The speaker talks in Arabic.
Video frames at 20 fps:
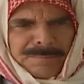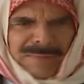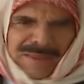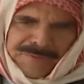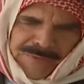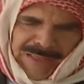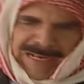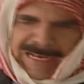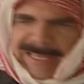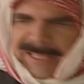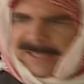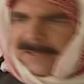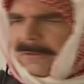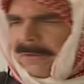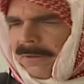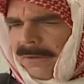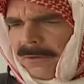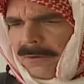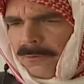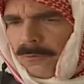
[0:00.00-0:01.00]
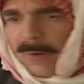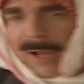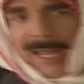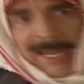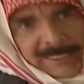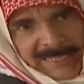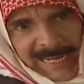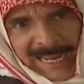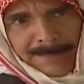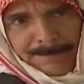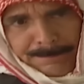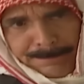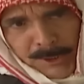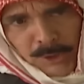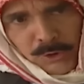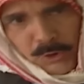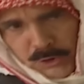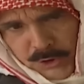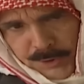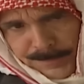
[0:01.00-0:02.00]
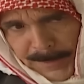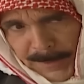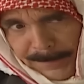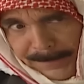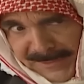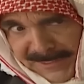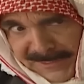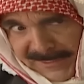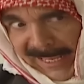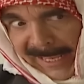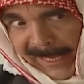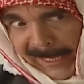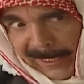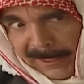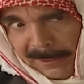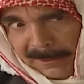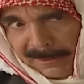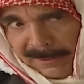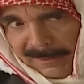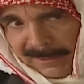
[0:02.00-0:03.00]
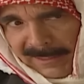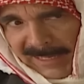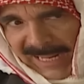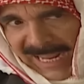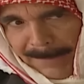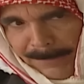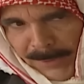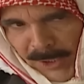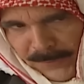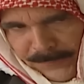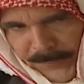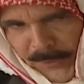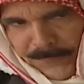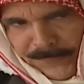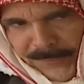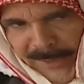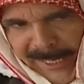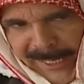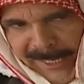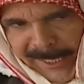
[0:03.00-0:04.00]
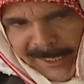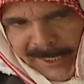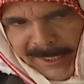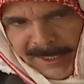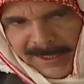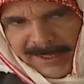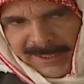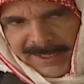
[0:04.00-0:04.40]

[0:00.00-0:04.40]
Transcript: مثلا وأنا عم بنكش بالبستين عم بحفر فيه